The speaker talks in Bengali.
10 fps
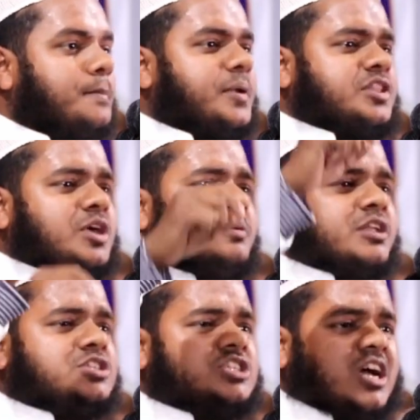
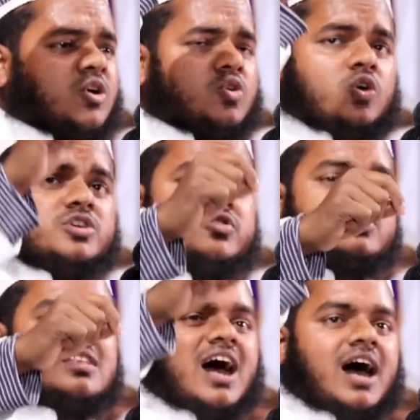পৃথিবীর যে কোনো
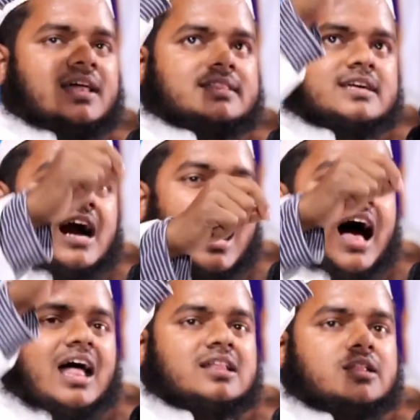স্থান
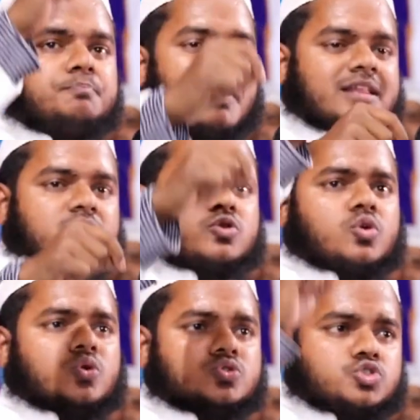কাল পাত্র
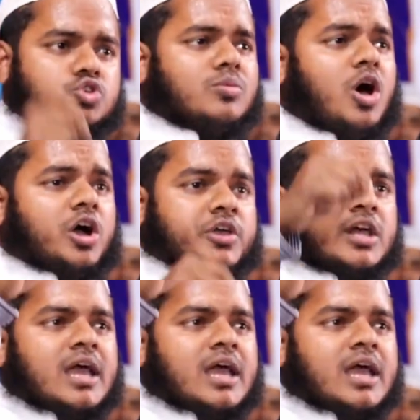সময়